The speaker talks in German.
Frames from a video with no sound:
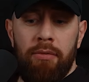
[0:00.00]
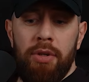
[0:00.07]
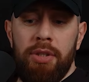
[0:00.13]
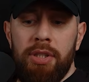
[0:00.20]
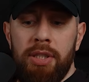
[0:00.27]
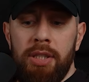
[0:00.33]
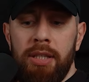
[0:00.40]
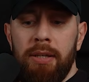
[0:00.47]
wird
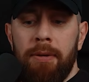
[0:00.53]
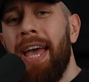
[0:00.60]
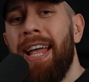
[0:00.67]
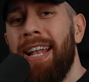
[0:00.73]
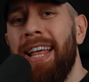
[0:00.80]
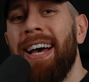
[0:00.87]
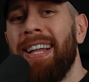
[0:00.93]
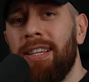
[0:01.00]
sie
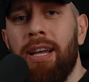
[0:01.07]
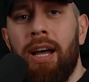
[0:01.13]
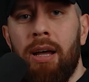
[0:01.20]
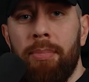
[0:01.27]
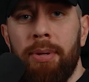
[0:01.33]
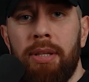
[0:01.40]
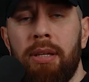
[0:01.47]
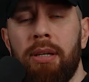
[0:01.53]
erlernt
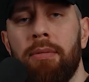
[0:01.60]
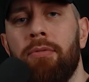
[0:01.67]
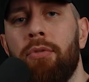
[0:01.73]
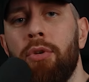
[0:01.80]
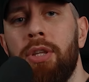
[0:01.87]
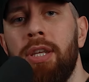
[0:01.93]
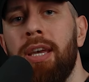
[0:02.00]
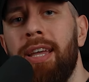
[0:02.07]
haben,
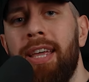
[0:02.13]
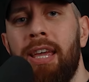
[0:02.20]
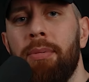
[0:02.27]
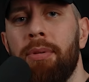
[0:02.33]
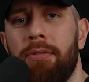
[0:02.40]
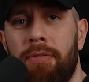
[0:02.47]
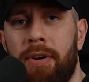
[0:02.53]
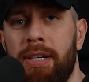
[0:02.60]
vor dir
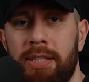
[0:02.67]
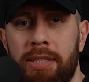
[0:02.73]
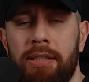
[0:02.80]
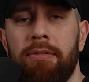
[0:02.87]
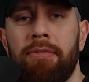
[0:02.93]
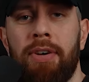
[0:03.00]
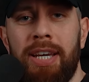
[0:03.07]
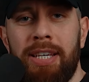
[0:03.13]
ebenfalls
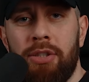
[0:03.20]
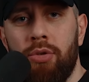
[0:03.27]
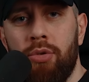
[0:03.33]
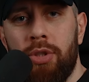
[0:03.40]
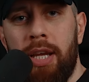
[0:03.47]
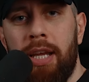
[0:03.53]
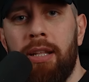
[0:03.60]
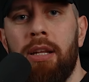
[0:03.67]
frech zu
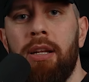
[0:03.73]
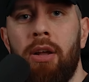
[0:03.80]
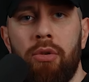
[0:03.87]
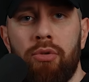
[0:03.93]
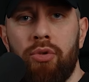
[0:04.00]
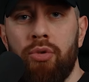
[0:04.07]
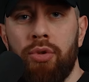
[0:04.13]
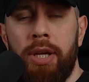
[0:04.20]
sein,
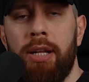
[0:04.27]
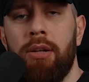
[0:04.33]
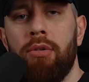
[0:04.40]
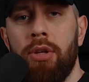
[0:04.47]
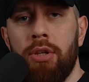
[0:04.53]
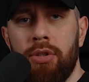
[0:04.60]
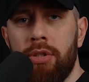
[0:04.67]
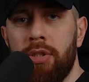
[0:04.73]
laut zu sein
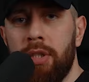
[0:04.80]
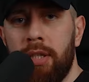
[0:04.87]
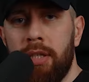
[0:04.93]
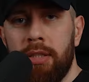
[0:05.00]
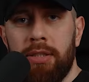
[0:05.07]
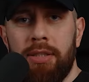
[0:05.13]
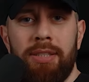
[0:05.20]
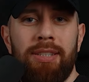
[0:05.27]
oder
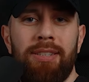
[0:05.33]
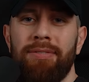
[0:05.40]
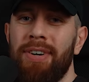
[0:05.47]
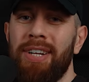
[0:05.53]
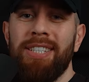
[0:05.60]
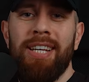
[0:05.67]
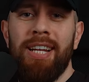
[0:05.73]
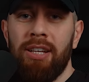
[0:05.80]
sonstiges,
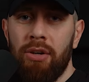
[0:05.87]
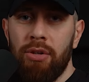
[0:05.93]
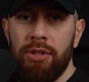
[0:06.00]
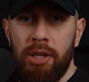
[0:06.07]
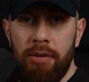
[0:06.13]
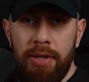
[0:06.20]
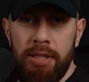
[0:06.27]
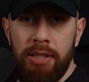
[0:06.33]
weil es keine
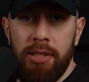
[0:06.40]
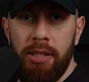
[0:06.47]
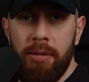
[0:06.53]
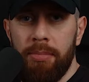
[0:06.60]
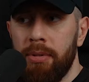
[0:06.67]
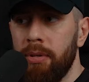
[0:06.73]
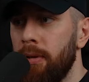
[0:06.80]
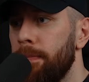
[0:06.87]
Konsequenzen
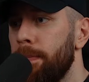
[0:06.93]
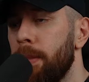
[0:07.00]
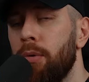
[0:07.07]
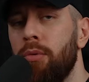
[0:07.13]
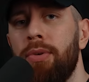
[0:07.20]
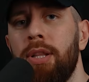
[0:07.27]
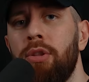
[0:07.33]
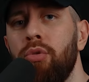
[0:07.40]
gibt.
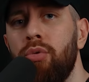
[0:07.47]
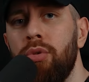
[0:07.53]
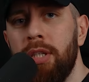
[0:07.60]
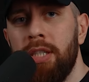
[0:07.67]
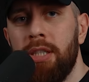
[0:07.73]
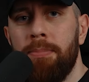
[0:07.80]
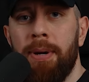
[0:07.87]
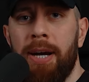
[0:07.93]
Und wenn du
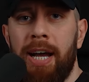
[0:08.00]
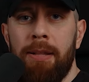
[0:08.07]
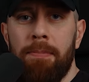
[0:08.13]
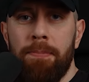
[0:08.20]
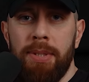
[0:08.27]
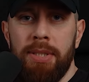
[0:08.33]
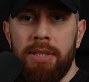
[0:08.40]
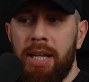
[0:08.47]
nicht
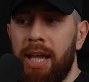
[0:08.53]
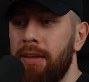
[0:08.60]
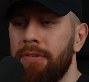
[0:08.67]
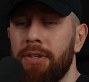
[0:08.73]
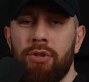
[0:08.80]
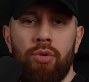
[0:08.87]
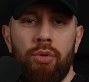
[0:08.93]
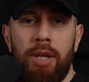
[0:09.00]
bereit bist,
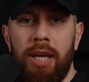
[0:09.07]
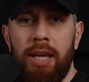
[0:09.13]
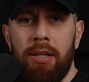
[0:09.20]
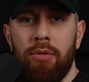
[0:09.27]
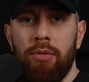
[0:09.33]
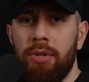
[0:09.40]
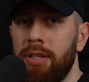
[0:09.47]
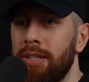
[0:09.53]
einfach zu
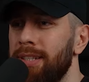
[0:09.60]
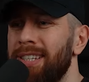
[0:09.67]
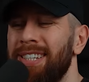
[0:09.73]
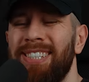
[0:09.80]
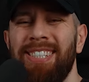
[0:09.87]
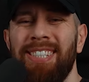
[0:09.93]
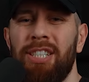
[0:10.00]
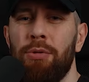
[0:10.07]
gehen und
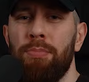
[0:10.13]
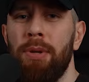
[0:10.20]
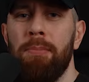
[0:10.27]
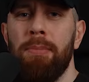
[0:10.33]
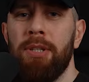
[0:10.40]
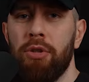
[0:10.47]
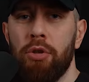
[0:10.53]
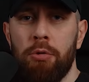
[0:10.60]
nicht dieses Spiel
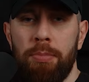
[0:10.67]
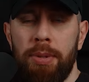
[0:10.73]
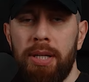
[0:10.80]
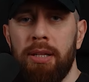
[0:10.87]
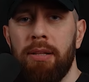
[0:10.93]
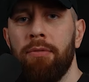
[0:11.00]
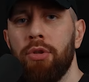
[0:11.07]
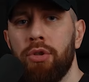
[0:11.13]

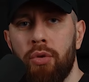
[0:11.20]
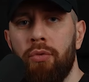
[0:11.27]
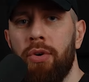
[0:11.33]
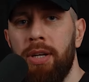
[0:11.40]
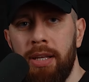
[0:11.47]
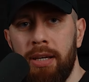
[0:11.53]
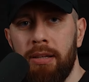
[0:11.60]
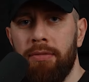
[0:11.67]
mitzuspielen, wirst du
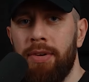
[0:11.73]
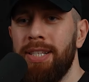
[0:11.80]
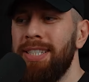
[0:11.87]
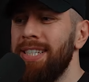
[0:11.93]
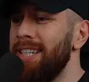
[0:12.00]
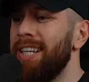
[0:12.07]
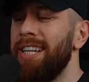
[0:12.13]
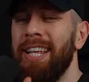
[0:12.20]
verlieren, weil
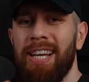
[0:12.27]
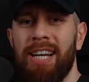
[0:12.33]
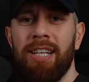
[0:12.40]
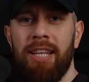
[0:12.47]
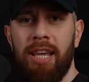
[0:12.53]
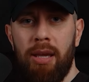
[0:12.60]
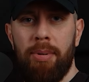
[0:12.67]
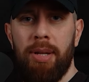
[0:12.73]
sie den
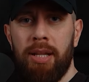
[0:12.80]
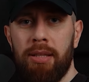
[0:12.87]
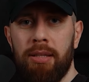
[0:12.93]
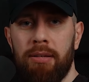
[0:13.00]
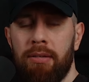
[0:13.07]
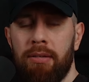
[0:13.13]
längeren Hebel hat.